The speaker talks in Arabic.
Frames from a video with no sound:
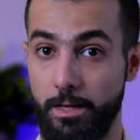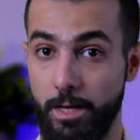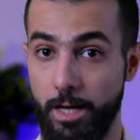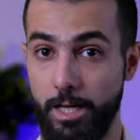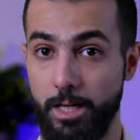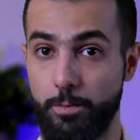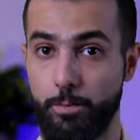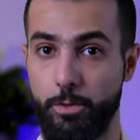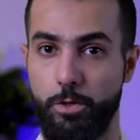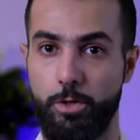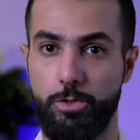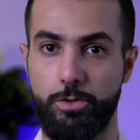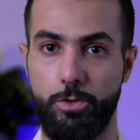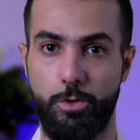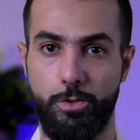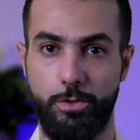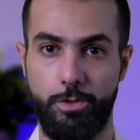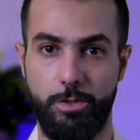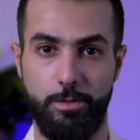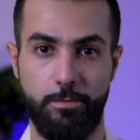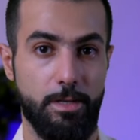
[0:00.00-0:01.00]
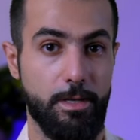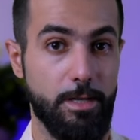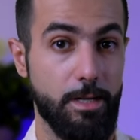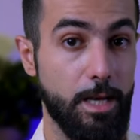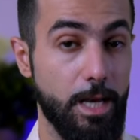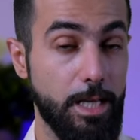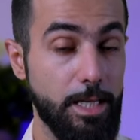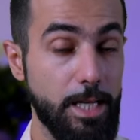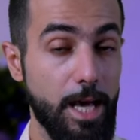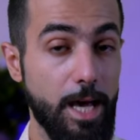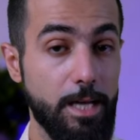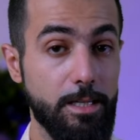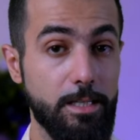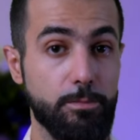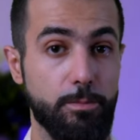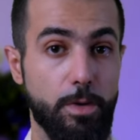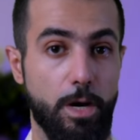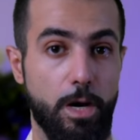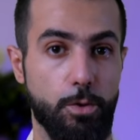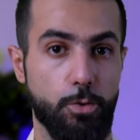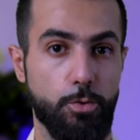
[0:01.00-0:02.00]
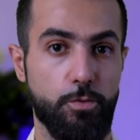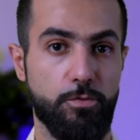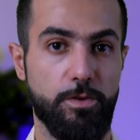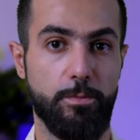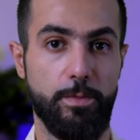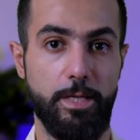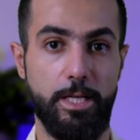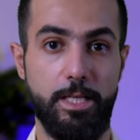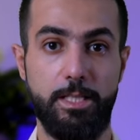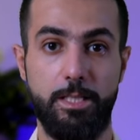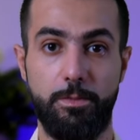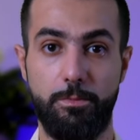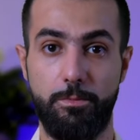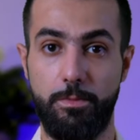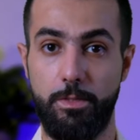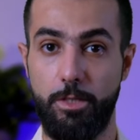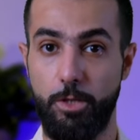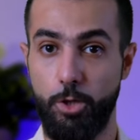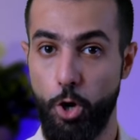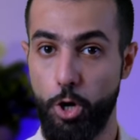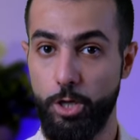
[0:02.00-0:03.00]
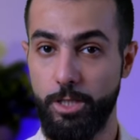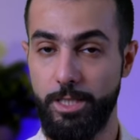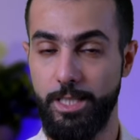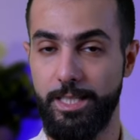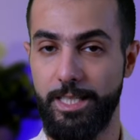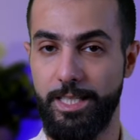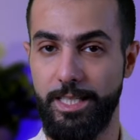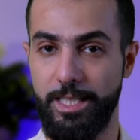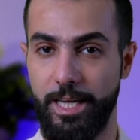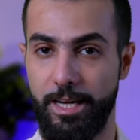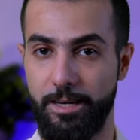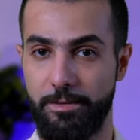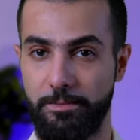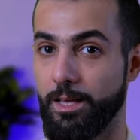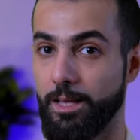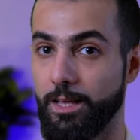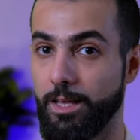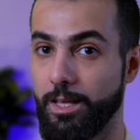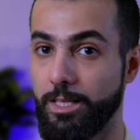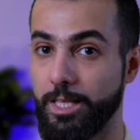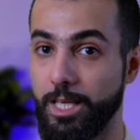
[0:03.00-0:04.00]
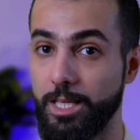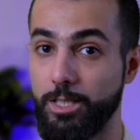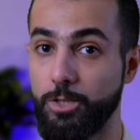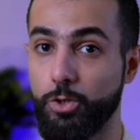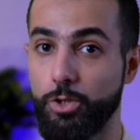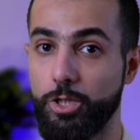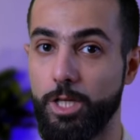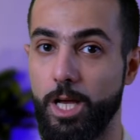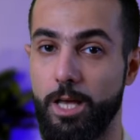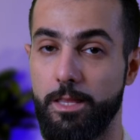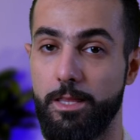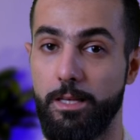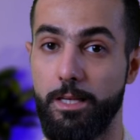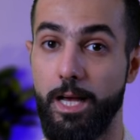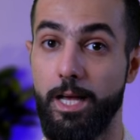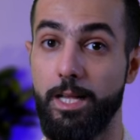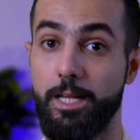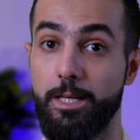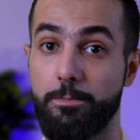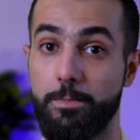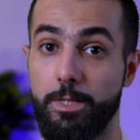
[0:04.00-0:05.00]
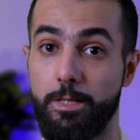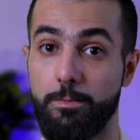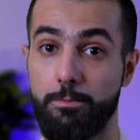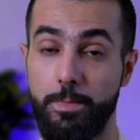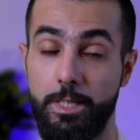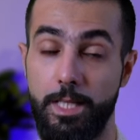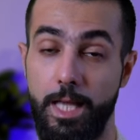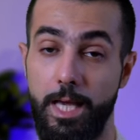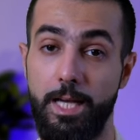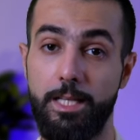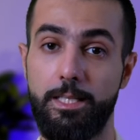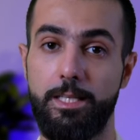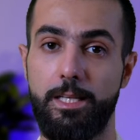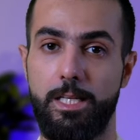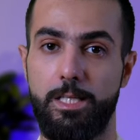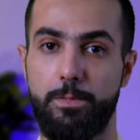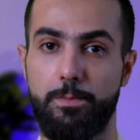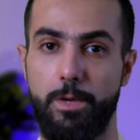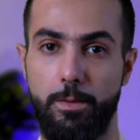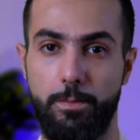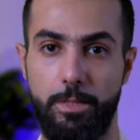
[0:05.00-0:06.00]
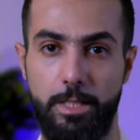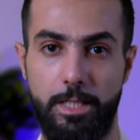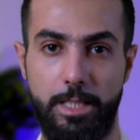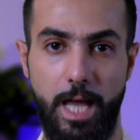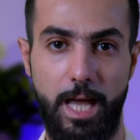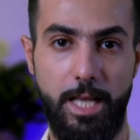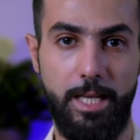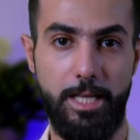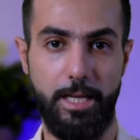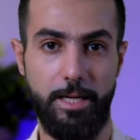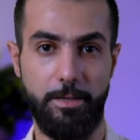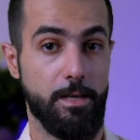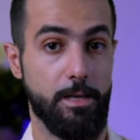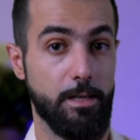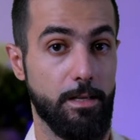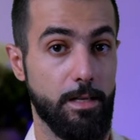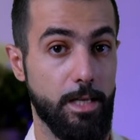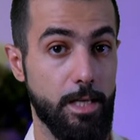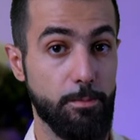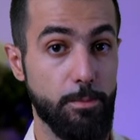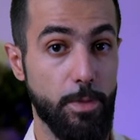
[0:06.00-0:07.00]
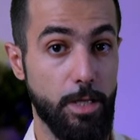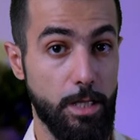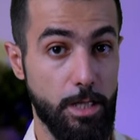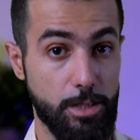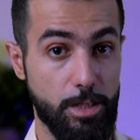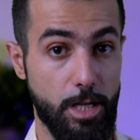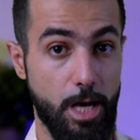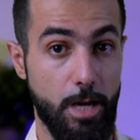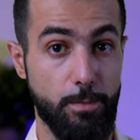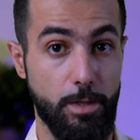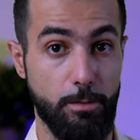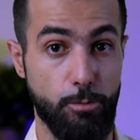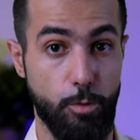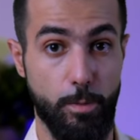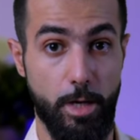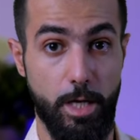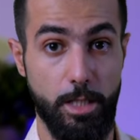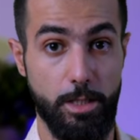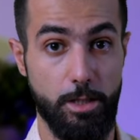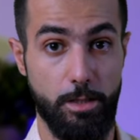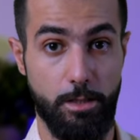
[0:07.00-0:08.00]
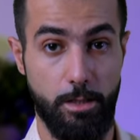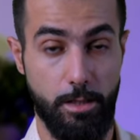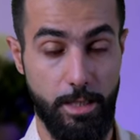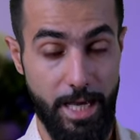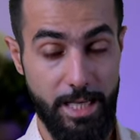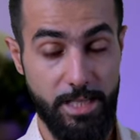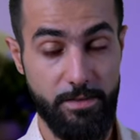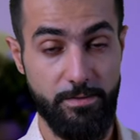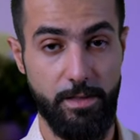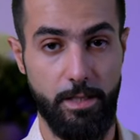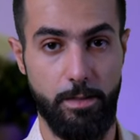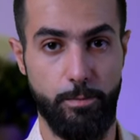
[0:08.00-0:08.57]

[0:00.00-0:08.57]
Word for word: ألم العصعص الحالة المعروفة باسم كوكسيدينيا ينتج هذا الألم من أحد الأسباب التالية إما الإصابة المباشرة لأسفل